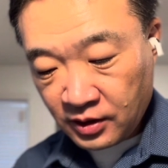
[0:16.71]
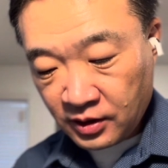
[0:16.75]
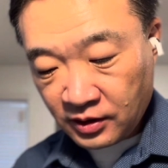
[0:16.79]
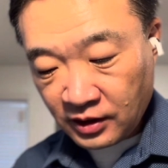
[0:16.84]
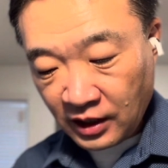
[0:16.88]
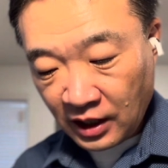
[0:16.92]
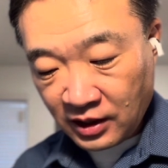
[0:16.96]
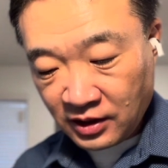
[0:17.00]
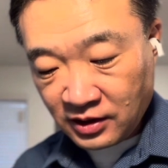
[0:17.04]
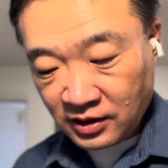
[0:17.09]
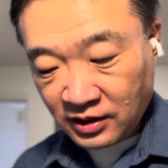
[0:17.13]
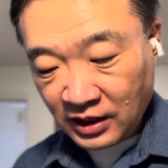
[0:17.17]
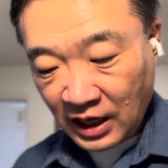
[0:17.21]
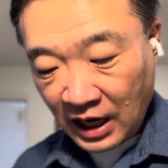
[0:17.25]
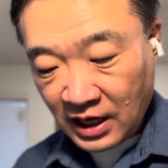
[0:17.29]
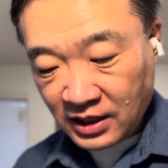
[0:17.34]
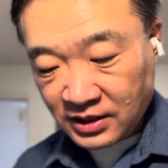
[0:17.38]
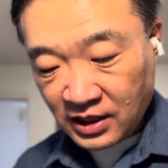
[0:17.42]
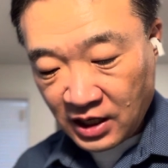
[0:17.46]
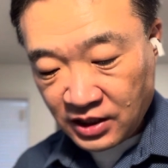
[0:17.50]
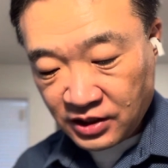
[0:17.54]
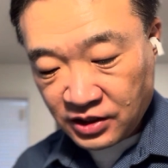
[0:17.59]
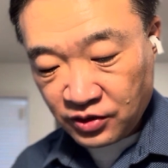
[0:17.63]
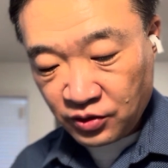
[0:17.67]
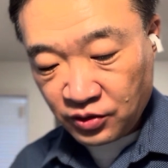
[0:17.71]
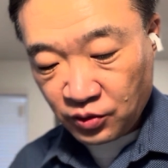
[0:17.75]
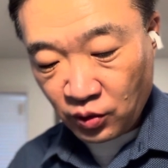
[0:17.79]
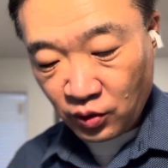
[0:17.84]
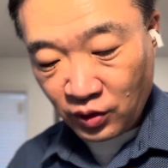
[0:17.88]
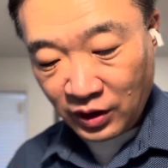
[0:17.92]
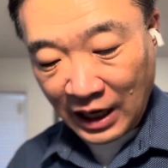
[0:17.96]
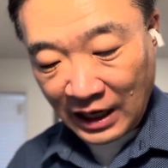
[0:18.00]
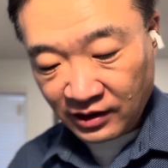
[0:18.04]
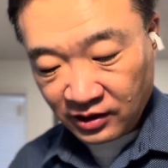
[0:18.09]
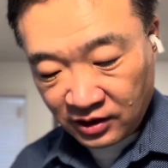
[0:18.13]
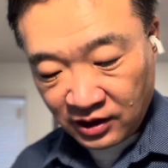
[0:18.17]
나는 나 자신으로
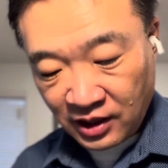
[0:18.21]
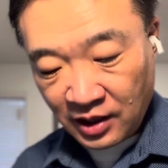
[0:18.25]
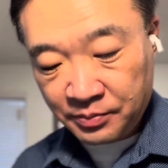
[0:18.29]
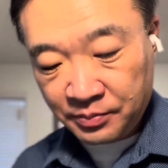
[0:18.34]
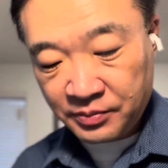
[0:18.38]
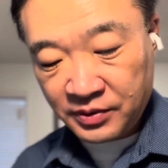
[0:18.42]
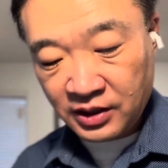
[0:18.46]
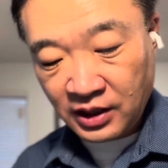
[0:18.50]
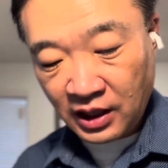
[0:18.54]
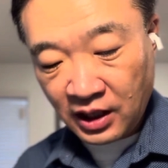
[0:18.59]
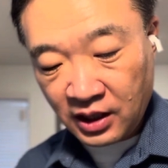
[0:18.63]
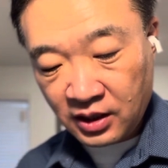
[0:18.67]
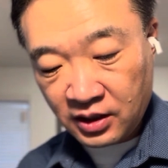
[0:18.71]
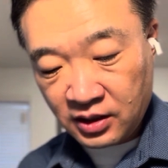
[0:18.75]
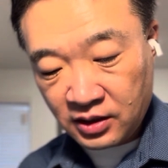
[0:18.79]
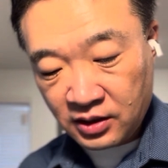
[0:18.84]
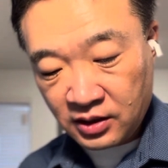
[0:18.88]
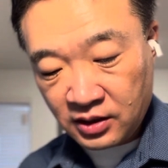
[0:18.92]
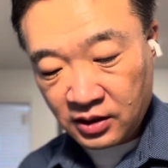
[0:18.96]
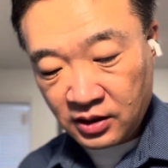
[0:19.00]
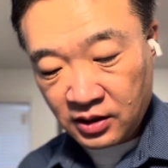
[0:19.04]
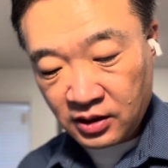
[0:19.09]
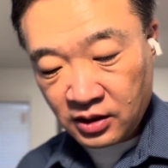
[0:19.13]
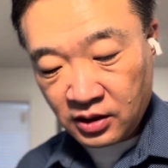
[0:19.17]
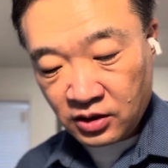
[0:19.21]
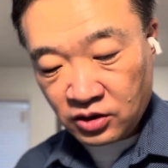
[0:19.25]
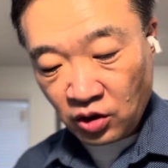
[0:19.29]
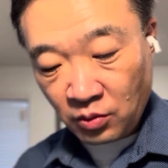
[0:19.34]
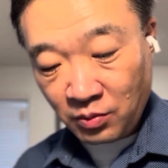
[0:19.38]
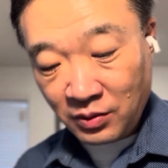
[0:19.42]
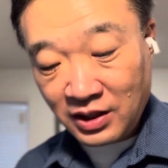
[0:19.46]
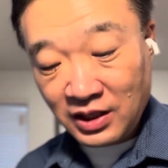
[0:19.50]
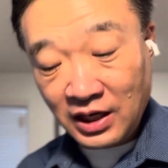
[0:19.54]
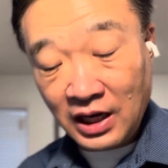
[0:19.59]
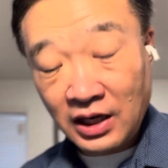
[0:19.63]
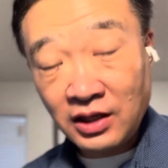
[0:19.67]
가득합니다.
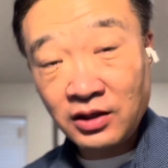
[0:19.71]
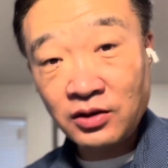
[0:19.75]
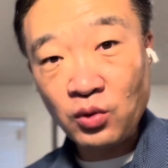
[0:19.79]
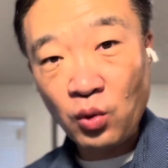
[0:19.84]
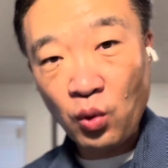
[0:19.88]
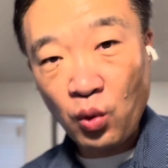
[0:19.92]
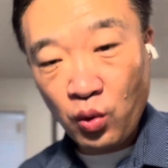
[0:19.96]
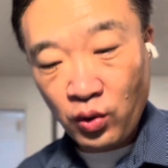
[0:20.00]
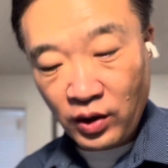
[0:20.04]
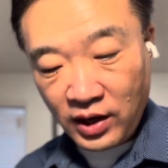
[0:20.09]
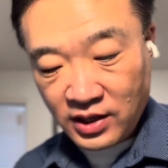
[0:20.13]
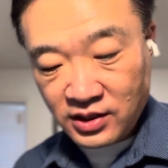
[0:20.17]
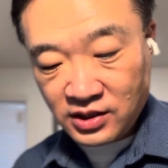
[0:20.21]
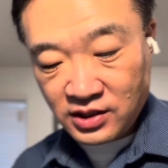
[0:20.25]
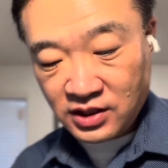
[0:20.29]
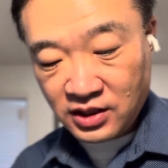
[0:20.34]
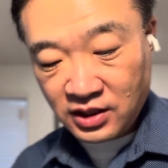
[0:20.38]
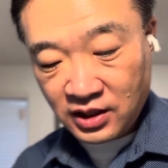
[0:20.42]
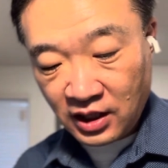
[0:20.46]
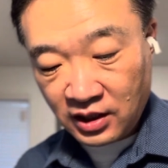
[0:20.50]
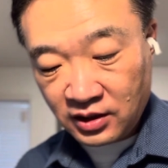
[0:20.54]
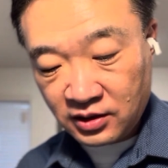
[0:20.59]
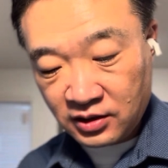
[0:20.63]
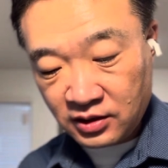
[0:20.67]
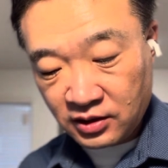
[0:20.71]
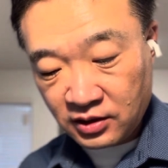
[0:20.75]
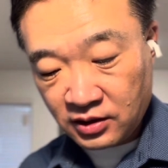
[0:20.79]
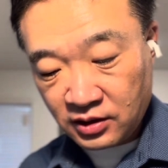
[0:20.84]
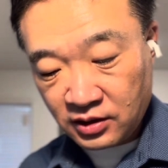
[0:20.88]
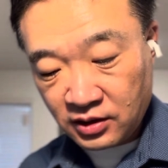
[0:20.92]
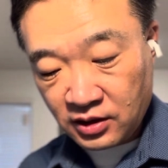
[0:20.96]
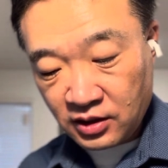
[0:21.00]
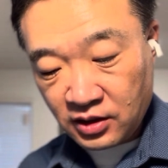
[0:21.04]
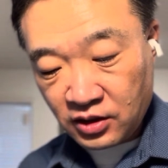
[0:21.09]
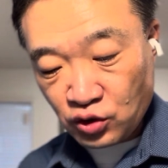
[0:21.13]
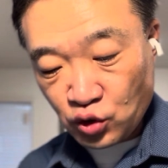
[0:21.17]
정말 나는 오랜 시간을
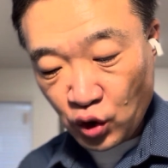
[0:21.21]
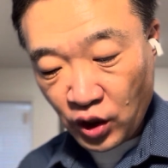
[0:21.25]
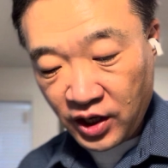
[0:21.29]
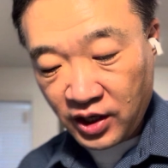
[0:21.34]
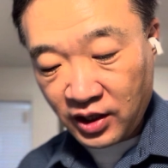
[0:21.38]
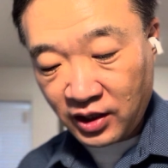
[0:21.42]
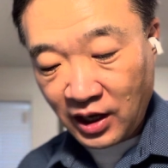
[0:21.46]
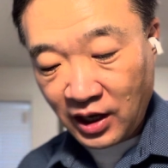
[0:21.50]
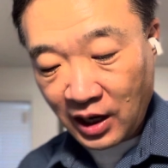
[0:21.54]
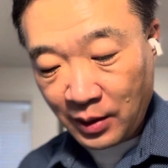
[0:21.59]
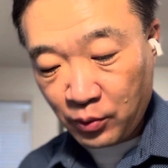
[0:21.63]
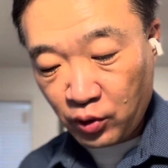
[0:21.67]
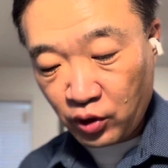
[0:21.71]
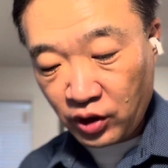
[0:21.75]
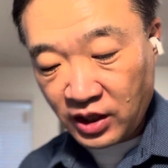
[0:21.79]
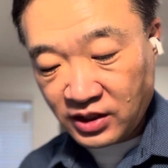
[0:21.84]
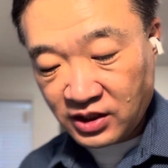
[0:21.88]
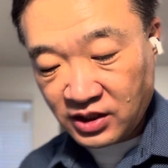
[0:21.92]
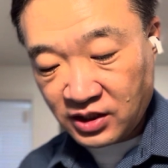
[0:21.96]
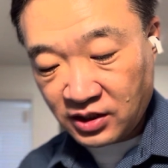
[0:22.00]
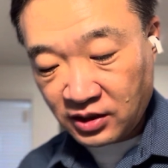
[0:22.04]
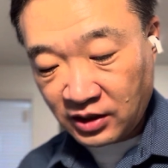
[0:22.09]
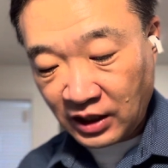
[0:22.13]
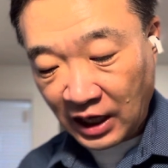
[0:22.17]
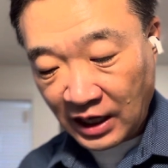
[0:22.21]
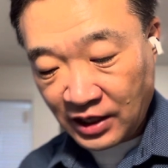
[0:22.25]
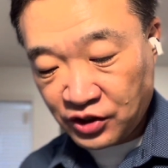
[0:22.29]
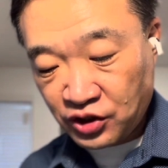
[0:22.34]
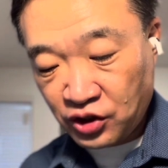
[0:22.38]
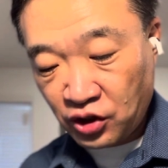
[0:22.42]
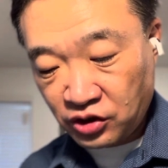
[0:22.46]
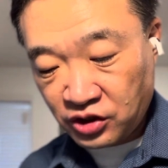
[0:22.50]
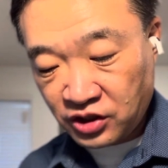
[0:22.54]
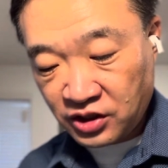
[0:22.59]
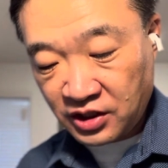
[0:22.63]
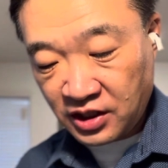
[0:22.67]
죄의 감옥에
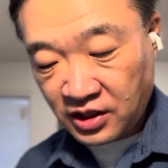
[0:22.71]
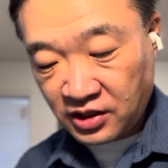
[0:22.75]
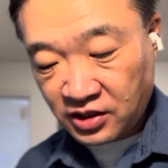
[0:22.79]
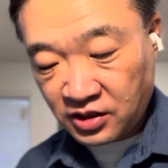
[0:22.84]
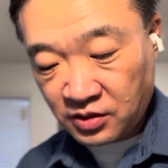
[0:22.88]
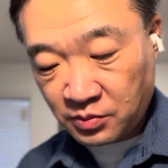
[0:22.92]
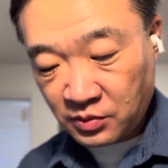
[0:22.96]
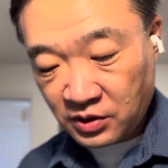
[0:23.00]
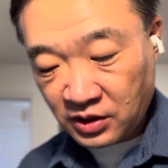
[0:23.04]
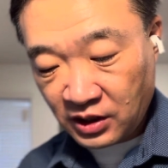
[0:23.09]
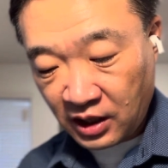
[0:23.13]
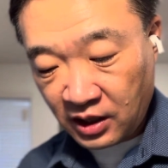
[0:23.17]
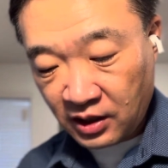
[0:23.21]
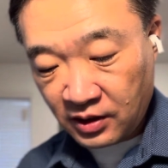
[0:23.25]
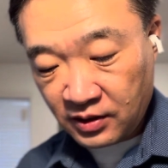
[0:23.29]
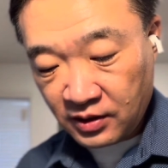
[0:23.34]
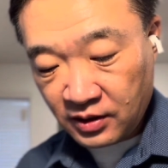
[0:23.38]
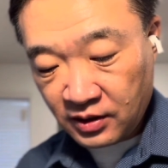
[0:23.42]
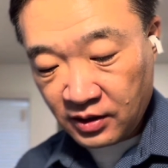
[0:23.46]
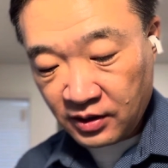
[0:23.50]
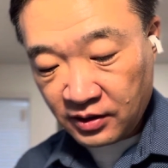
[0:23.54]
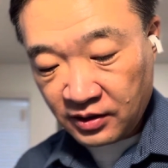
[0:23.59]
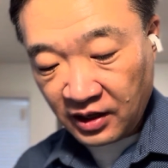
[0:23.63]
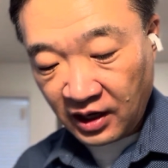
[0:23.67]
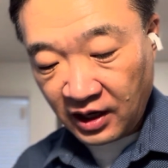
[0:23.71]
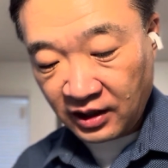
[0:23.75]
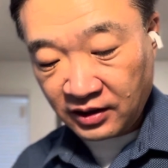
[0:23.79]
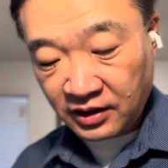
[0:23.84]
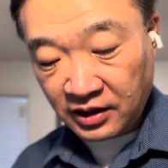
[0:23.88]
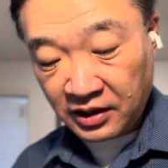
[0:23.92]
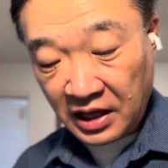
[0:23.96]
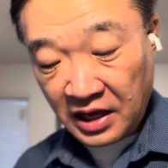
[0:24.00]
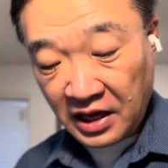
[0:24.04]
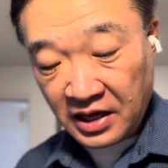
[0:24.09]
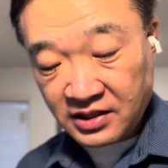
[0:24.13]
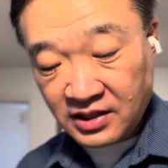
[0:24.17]
갇혀 지냈습니다. 내가
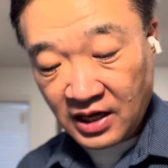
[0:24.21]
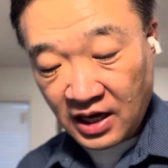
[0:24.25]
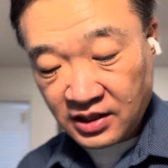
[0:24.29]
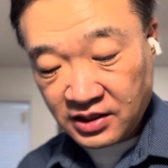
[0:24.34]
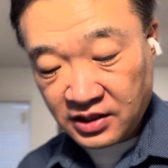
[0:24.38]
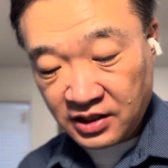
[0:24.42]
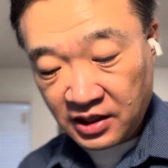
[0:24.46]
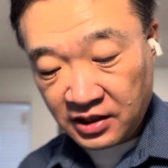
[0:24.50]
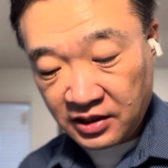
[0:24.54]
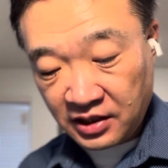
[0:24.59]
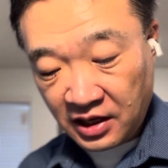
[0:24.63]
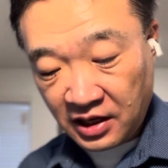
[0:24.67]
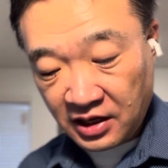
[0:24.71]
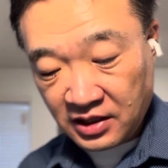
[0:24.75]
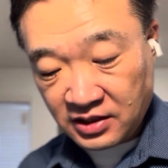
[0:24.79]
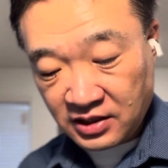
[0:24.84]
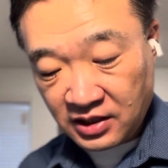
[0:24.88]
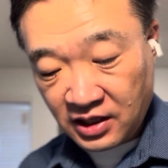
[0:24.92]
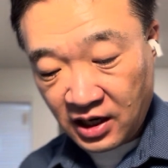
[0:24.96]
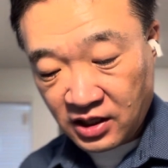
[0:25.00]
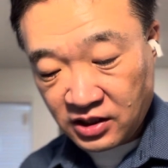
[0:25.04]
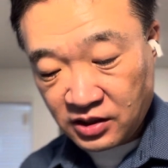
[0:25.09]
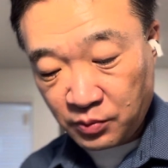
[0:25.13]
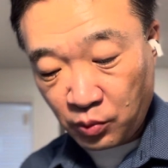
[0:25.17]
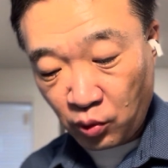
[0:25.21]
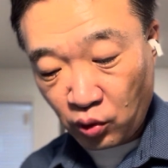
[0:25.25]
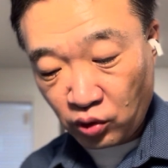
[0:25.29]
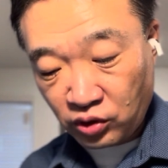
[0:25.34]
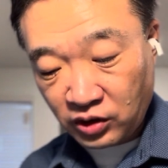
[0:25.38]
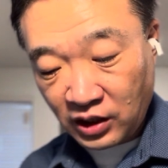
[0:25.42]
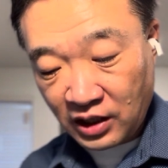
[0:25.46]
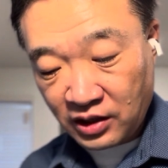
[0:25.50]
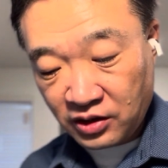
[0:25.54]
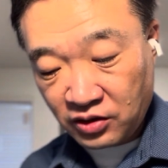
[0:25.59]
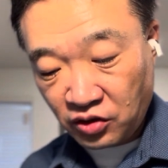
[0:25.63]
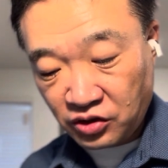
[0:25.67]
내 자신에 대해 이해하지
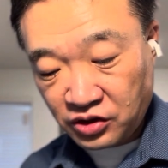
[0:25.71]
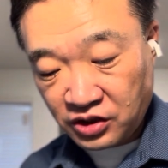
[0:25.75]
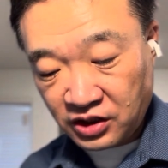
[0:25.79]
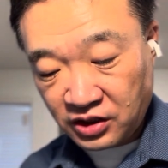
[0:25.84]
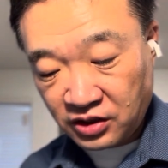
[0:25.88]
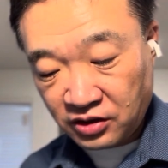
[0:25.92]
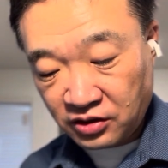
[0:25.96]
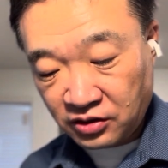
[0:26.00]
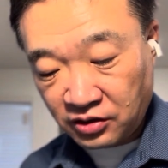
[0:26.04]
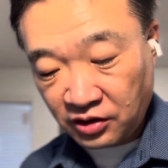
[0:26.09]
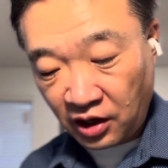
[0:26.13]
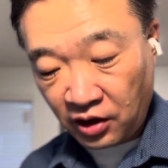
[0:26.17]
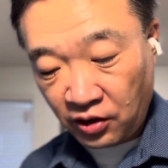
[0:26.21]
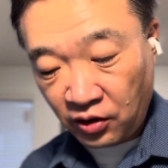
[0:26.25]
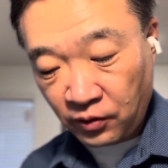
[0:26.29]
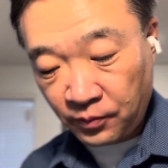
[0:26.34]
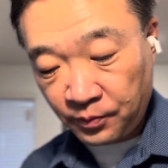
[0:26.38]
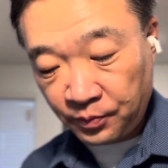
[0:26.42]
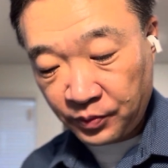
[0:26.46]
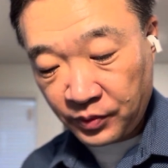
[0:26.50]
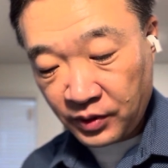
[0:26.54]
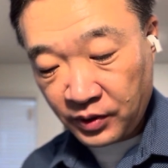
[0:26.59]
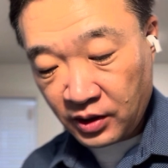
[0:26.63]
못하는 것이 있는데요.